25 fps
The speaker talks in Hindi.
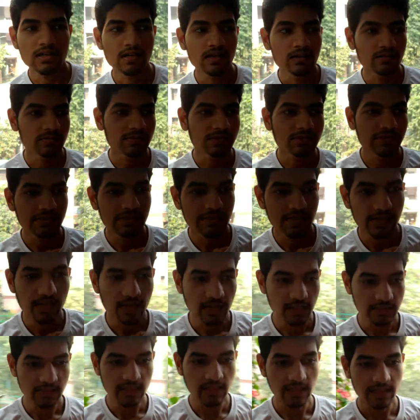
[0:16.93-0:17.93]
हम किसी के
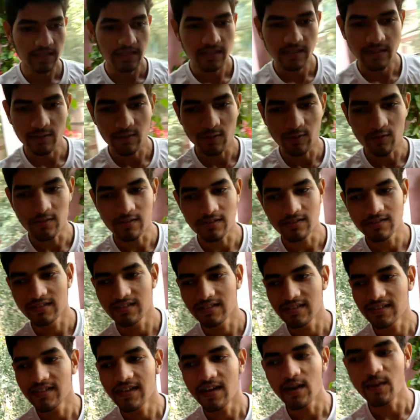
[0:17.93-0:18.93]
घर जा रहे हैं और
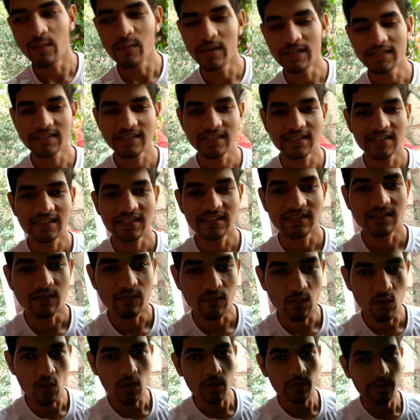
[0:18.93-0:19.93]
हम ऐसे
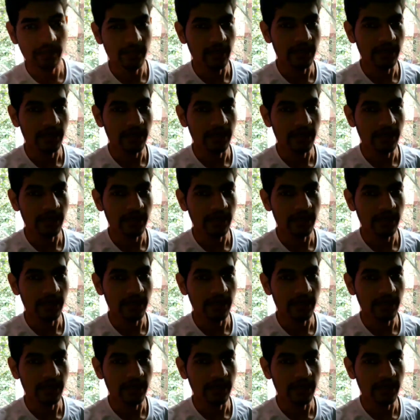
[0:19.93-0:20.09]
ब्लॉग